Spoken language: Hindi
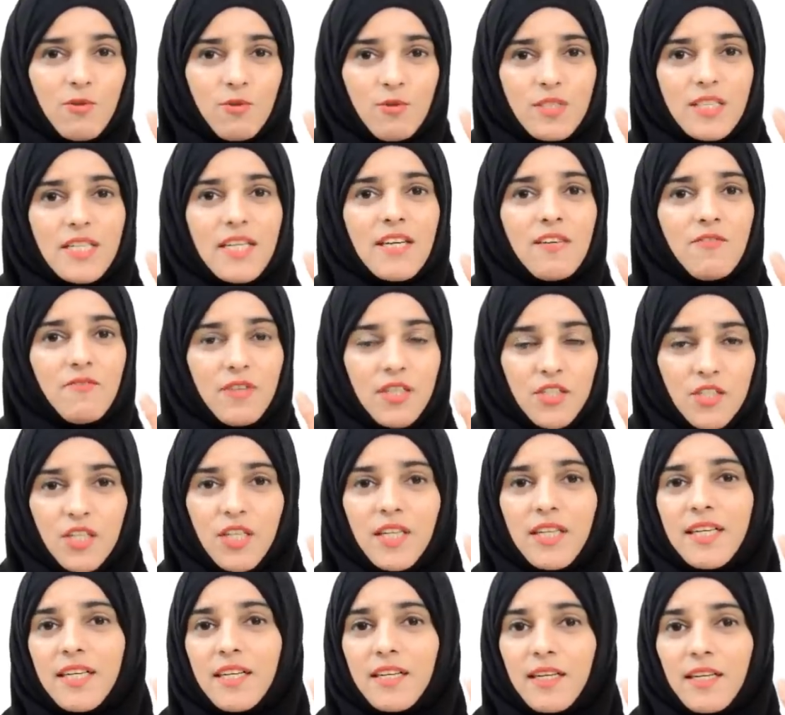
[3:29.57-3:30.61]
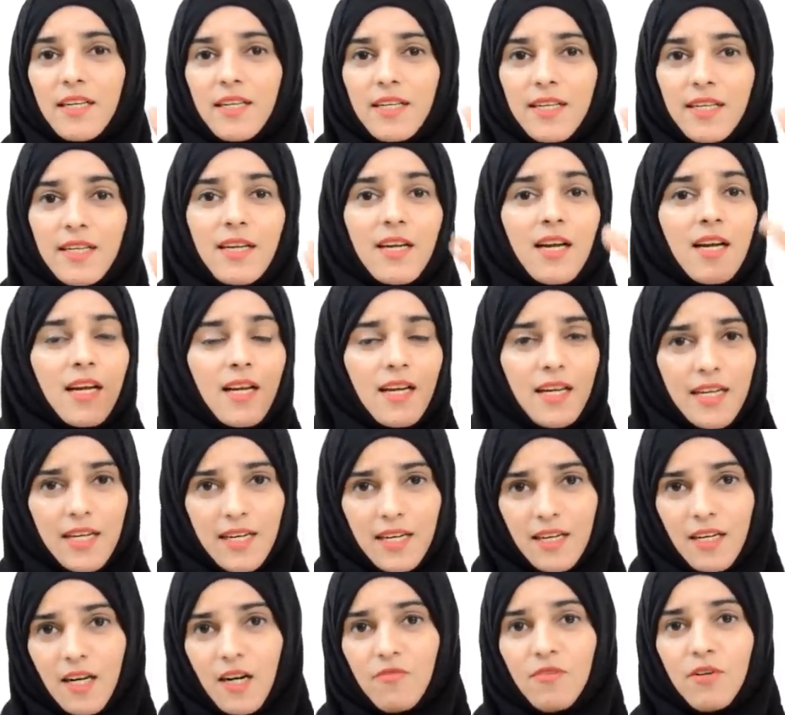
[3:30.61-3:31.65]
यूज़ नहीं फेशियल हेयर के लिए लेकिन
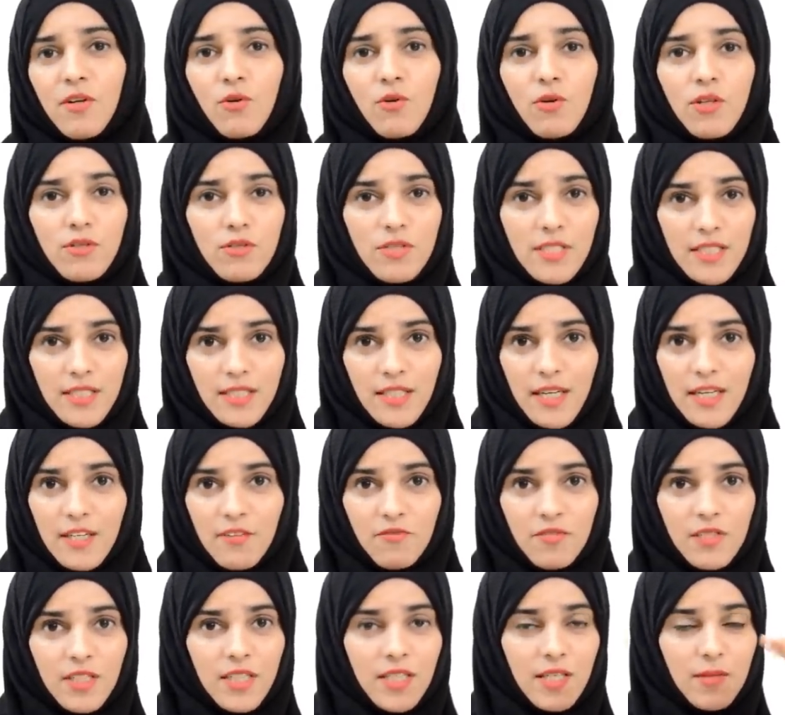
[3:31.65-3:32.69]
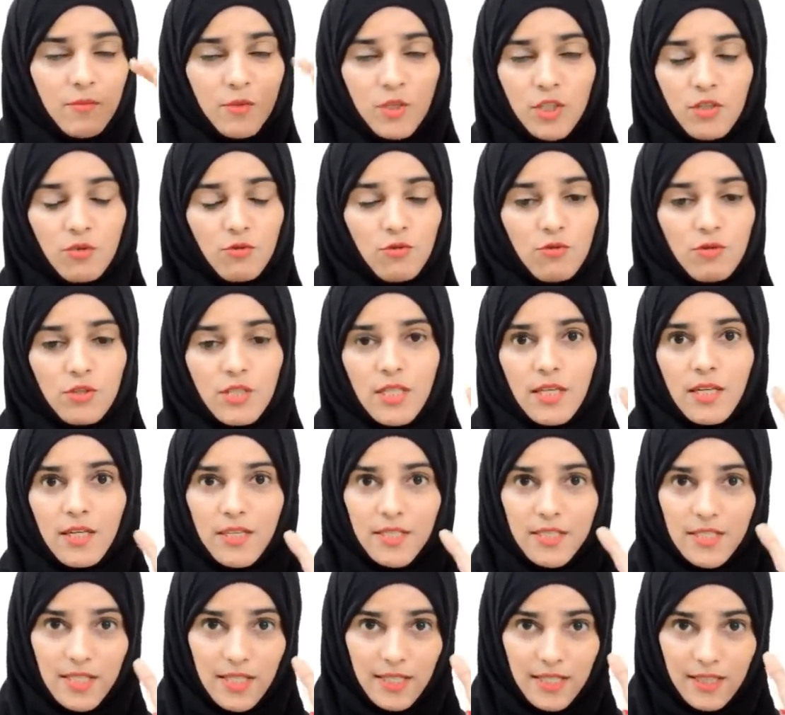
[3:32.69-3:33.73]
काफ़ी लोगों ने उसकी तारीफ़ की है मुझे तो उसका
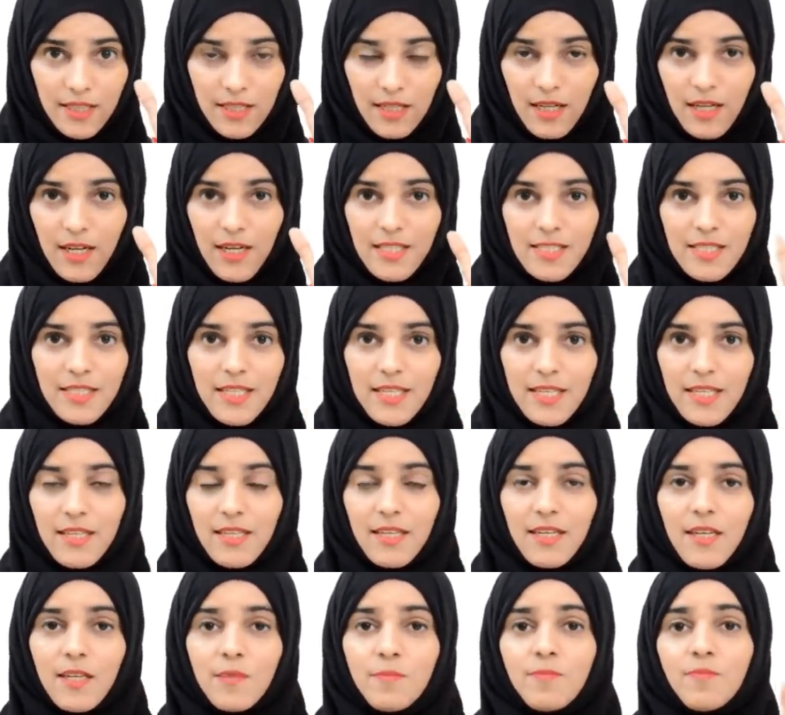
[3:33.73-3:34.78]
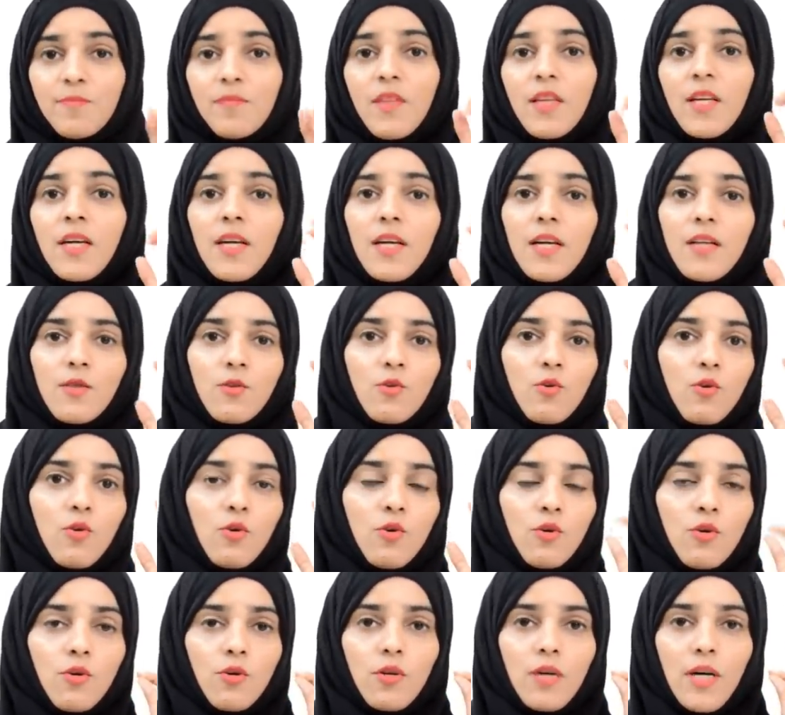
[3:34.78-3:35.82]
रिज़ल्ट इतना ख़ास नहीं लगा तो
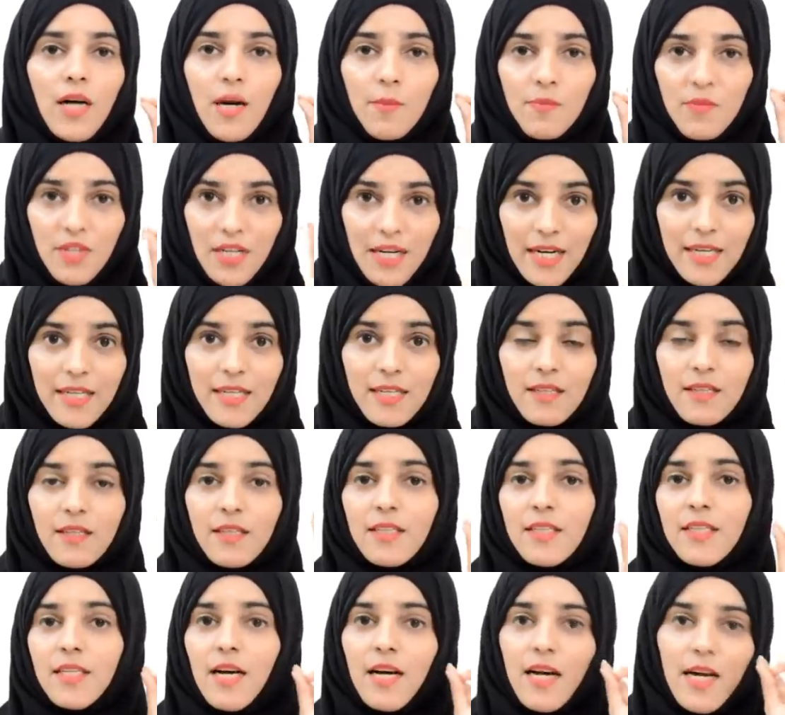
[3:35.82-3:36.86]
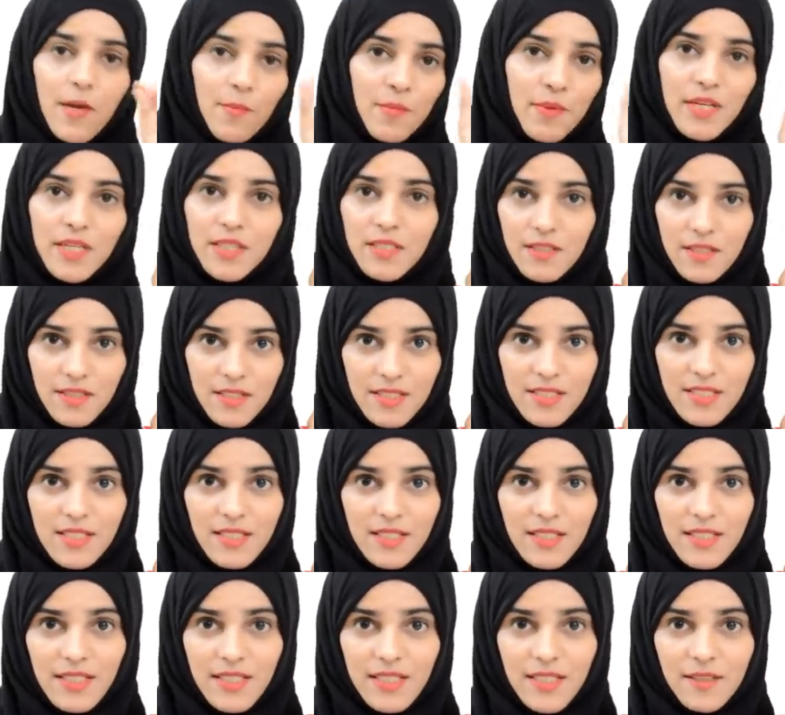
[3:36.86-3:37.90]
आप थ्रेडिंग या एपिलेटर कर
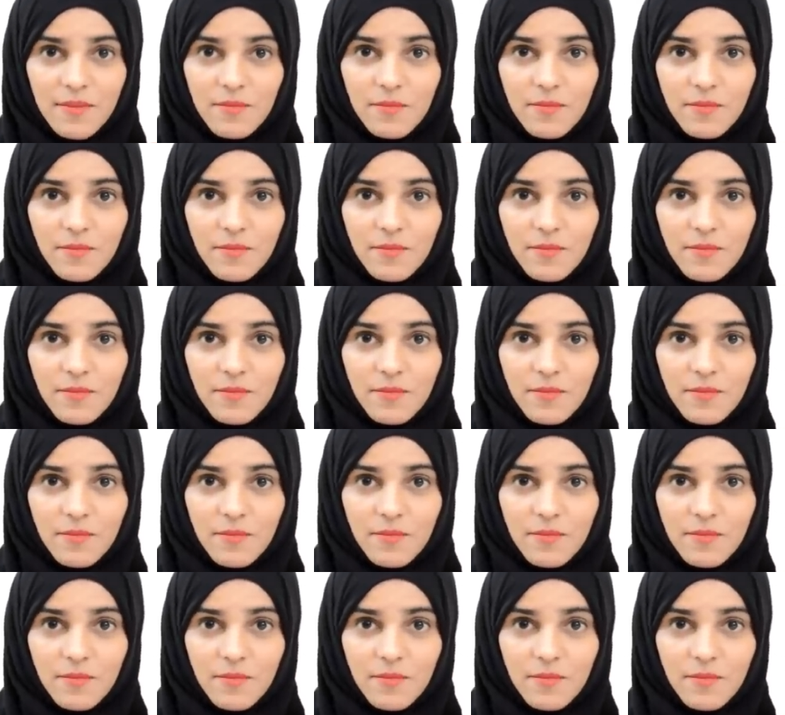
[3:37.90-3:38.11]
सकते हैं